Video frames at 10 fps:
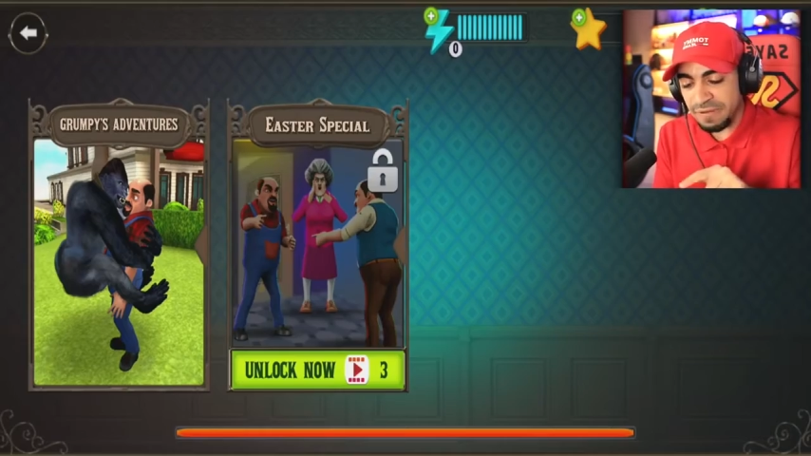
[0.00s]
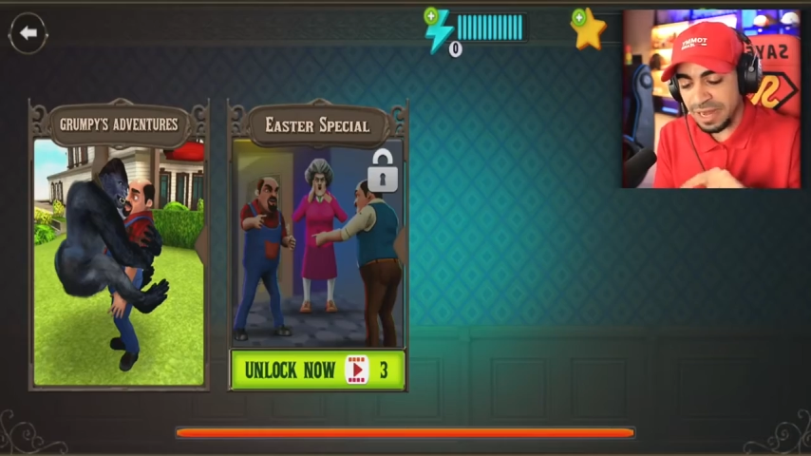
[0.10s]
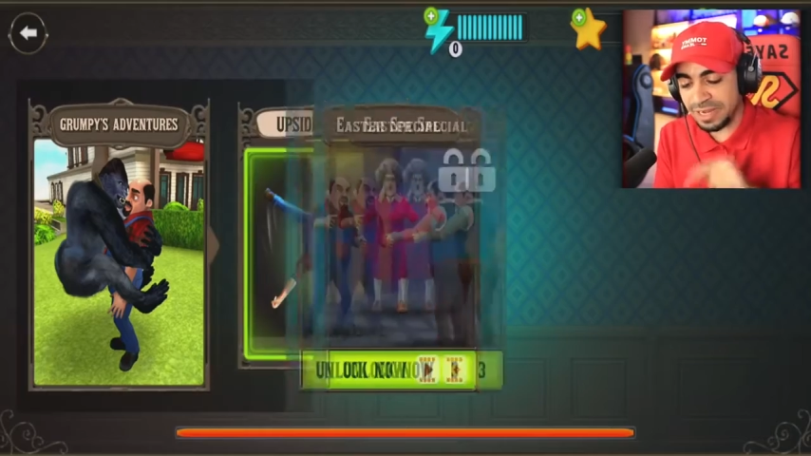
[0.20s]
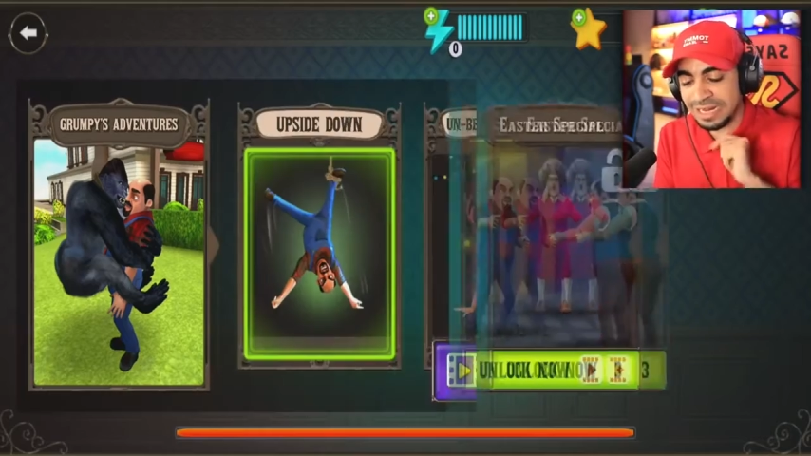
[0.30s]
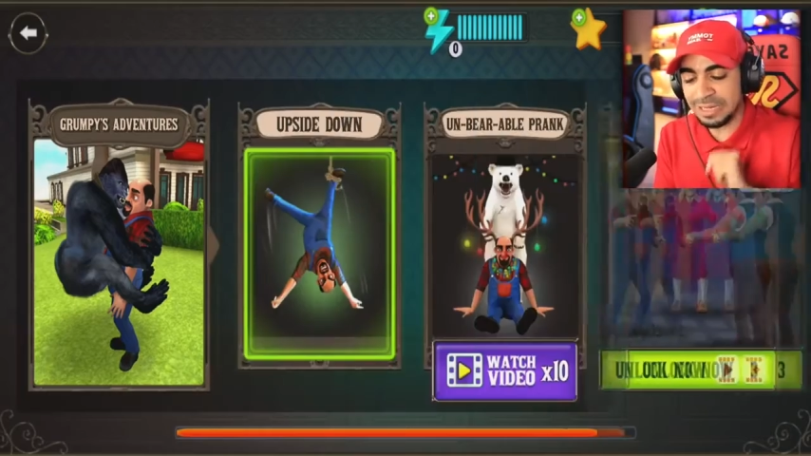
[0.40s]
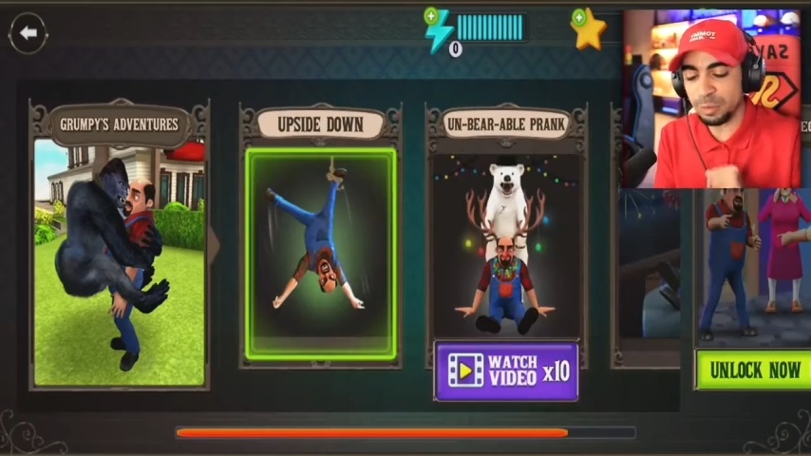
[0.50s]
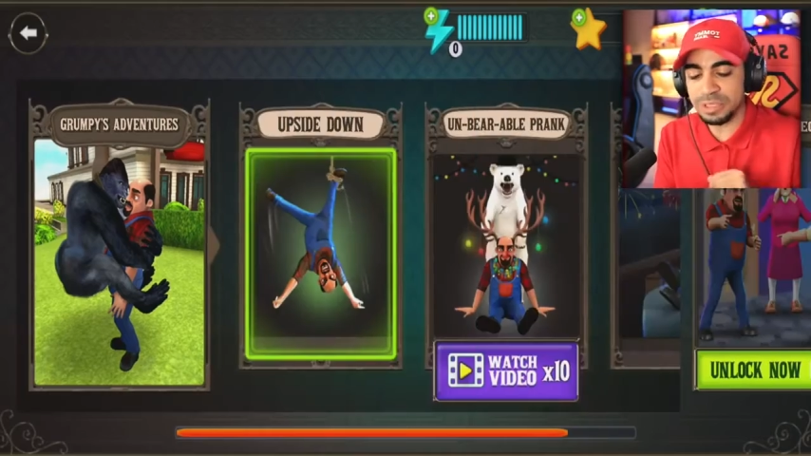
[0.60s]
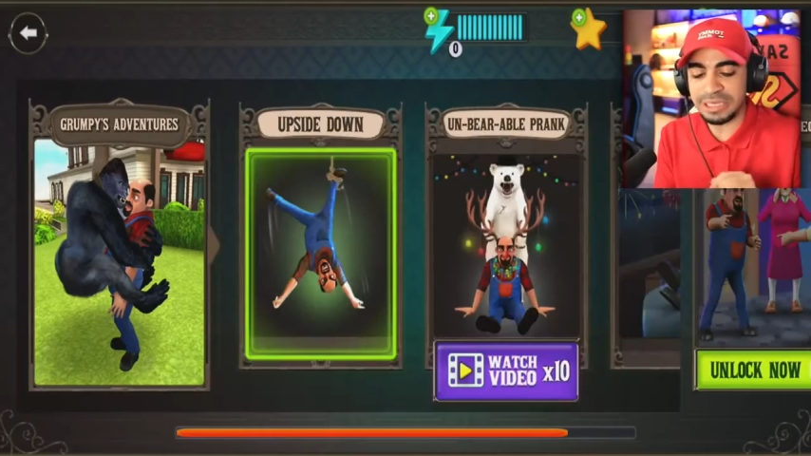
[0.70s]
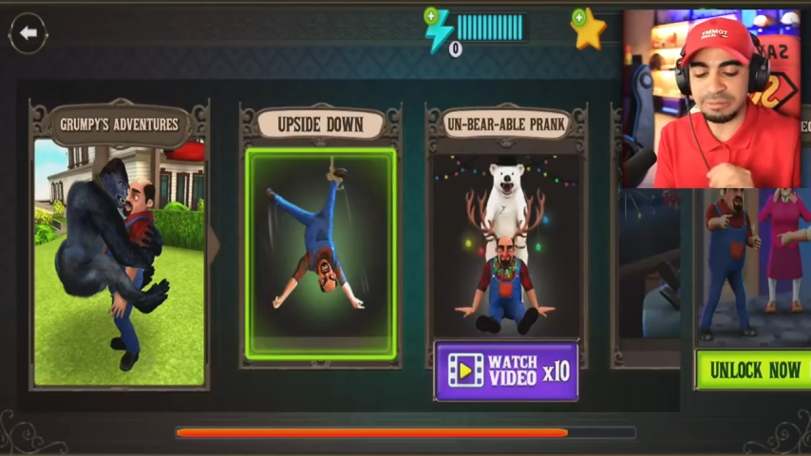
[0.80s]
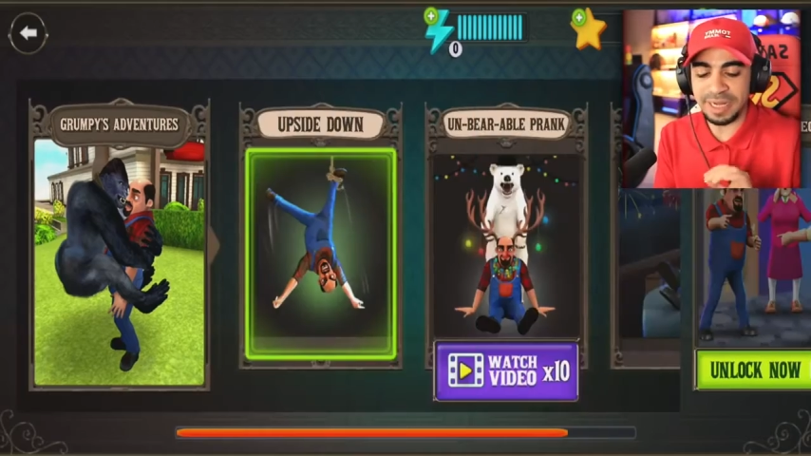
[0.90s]
فندخل على
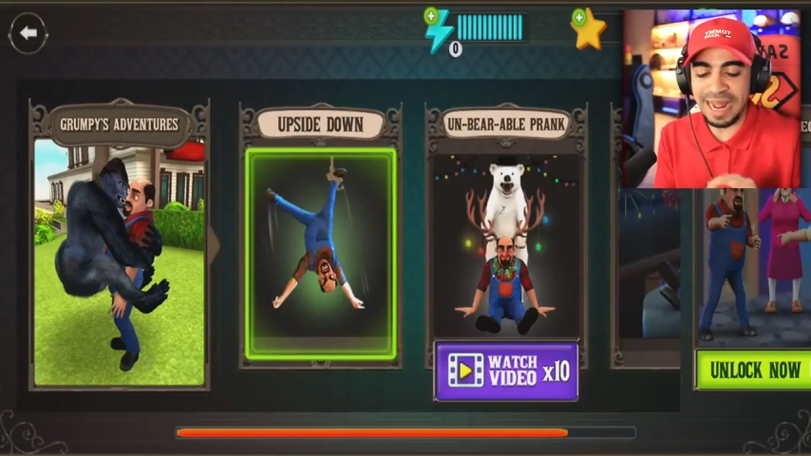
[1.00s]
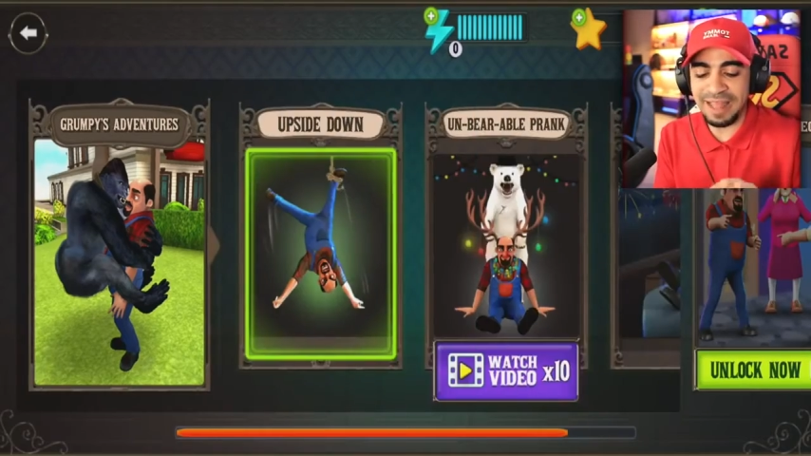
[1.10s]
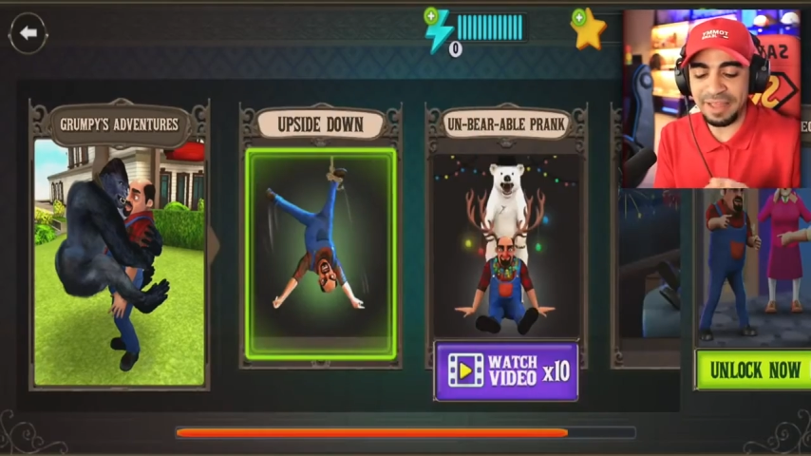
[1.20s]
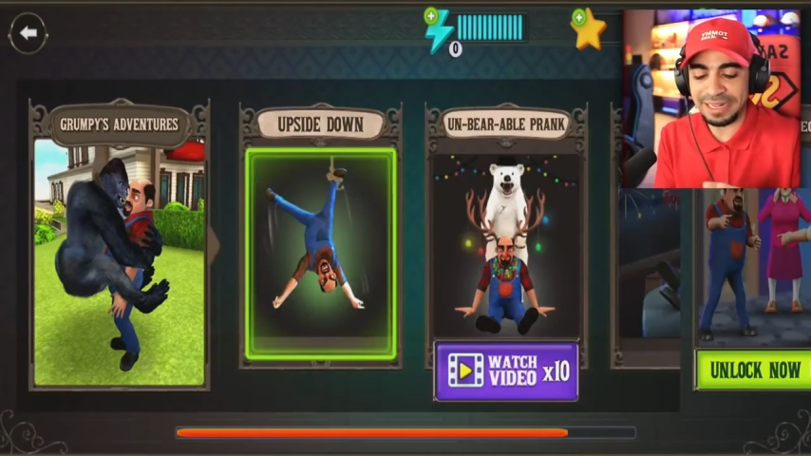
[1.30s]
طول الشابتر هذا